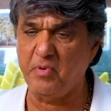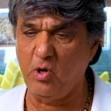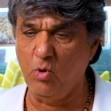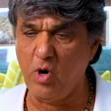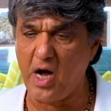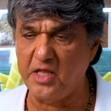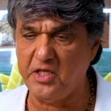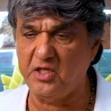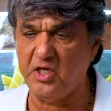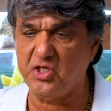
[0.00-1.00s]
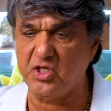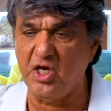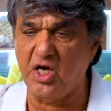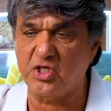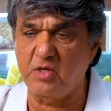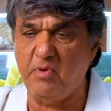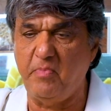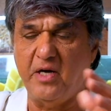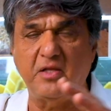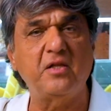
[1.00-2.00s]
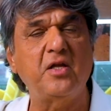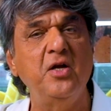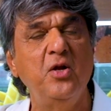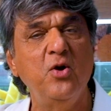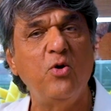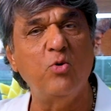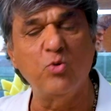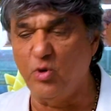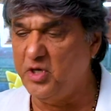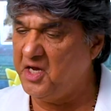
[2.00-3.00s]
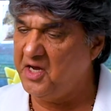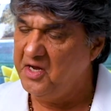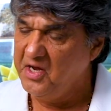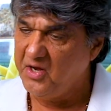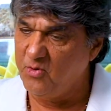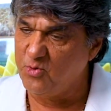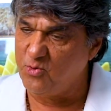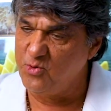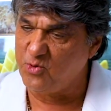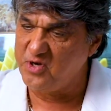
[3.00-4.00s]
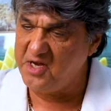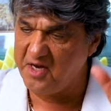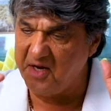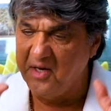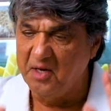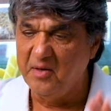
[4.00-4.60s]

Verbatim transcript: पर लोग आते थे सिंहासन पे बैठते थे उनको ये उन उनको ये